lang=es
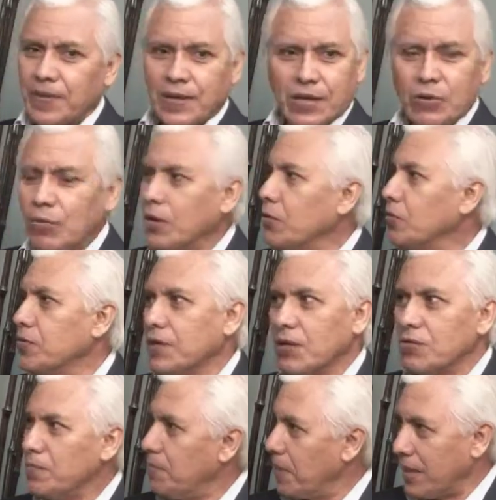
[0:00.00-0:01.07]
que no he encontrado
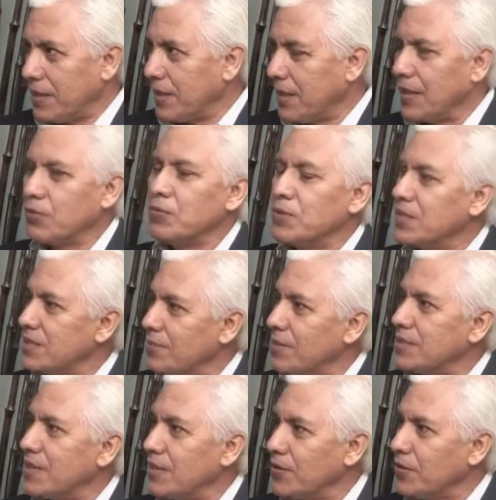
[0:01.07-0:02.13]
un padre que algún día se me
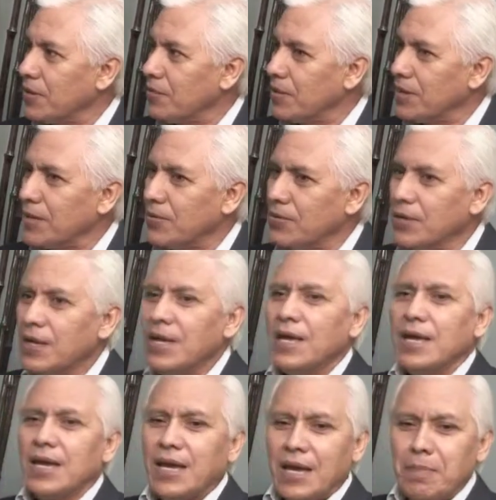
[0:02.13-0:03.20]
acercó que me dijo,
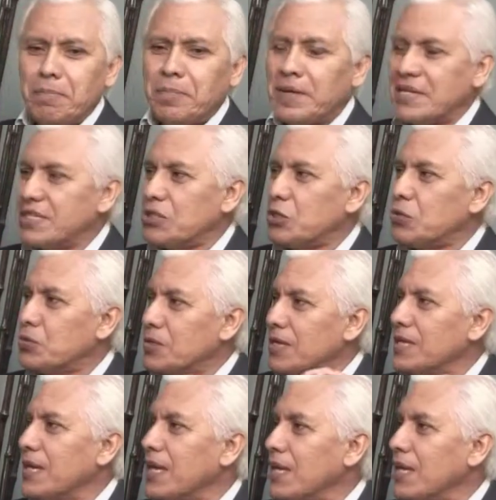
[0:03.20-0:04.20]
qué preciosa es la